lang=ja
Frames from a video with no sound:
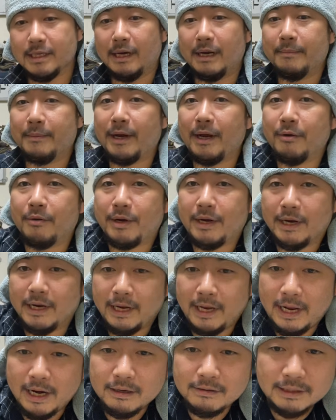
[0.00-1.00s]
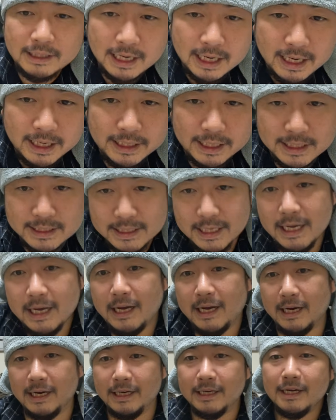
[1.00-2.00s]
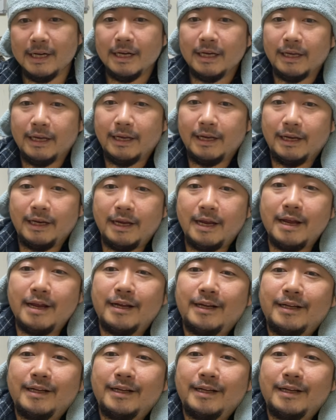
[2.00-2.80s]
はい、前置きが偉く長いですね。はい。え